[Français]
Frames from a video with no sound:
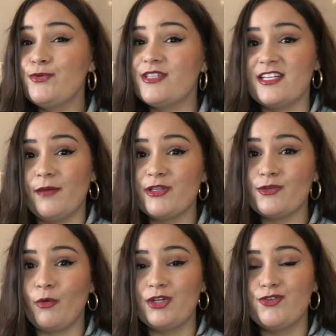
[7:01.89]
tu sais jamais
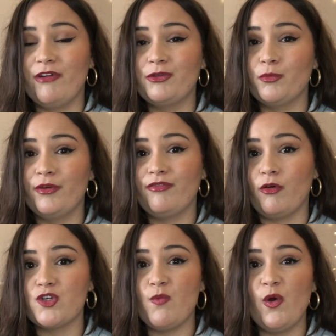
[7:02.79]
sur quoi tu vas tomber,
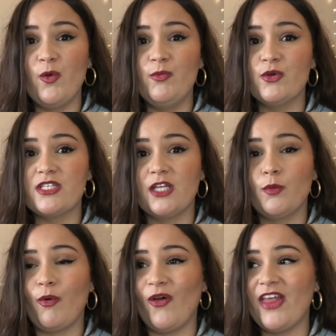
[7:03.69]
franchement le mieux c'est de
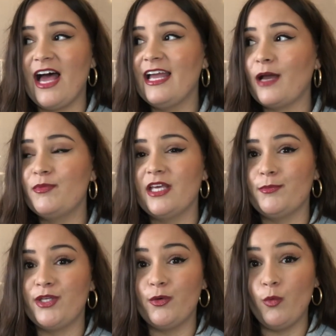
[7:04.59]
prendre un
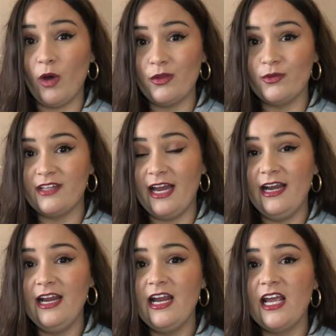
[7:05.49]
Airbnb ou un hôtel
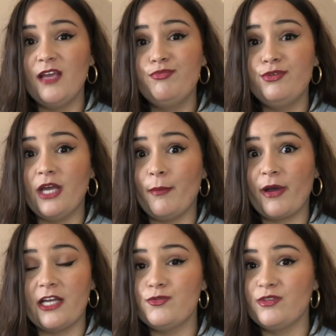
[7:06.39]
et puis
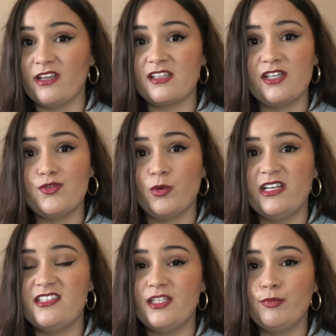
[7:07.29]
après tu t'inscris sur les
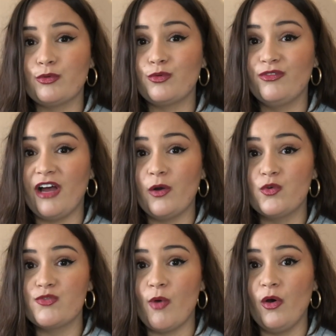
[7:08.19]
sites pour trouver un
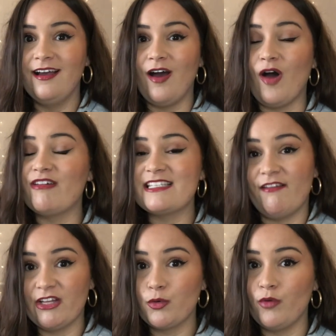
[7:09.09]
logement. En vrai ça
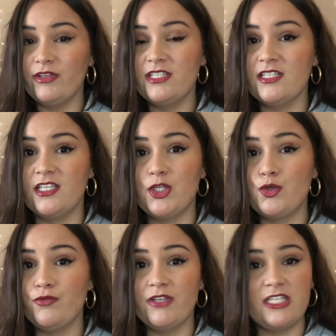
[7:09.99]
va trop vite ici,
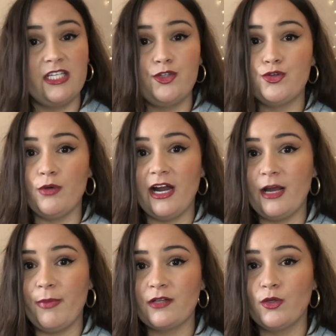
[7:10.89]
tu visites, tu as
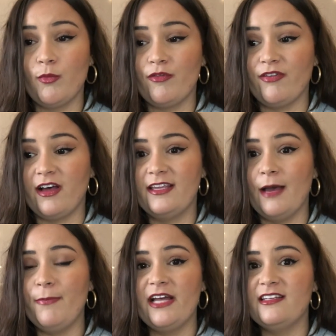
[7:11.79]
l'appartement, enfin il n'y a
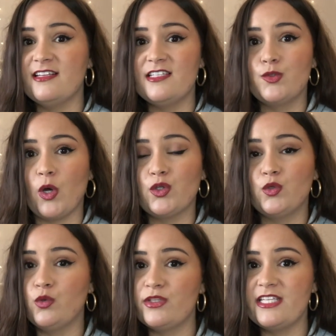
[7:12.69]
pas des histoires de
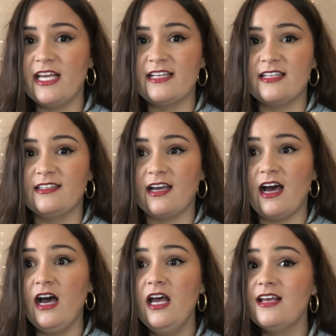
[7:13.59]
dossiers etc.
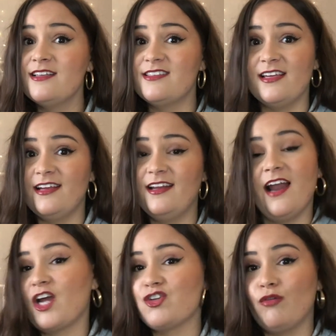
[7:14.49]
C'est
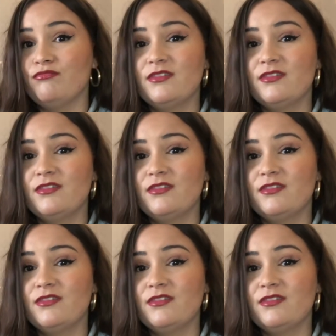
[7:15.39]
l'argent.